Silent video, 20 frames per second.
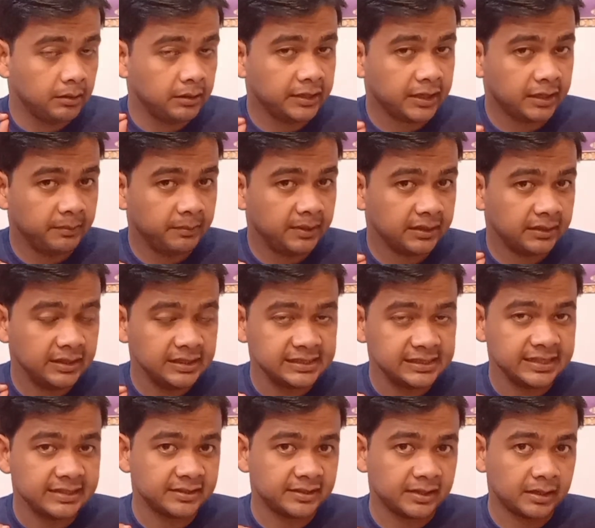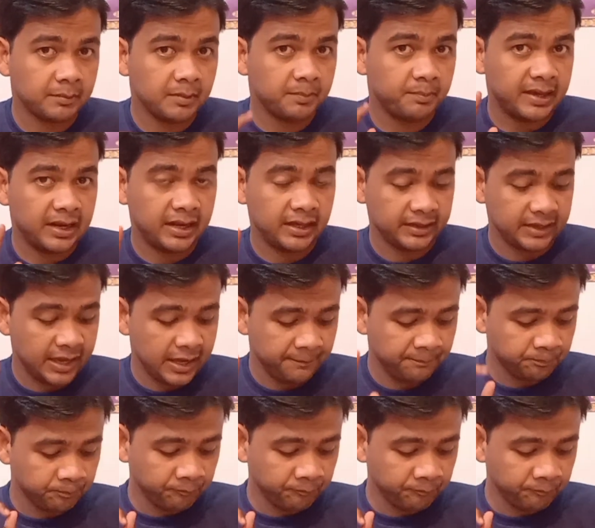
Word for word: यरमिया तीस के सत्र में पहला क्या है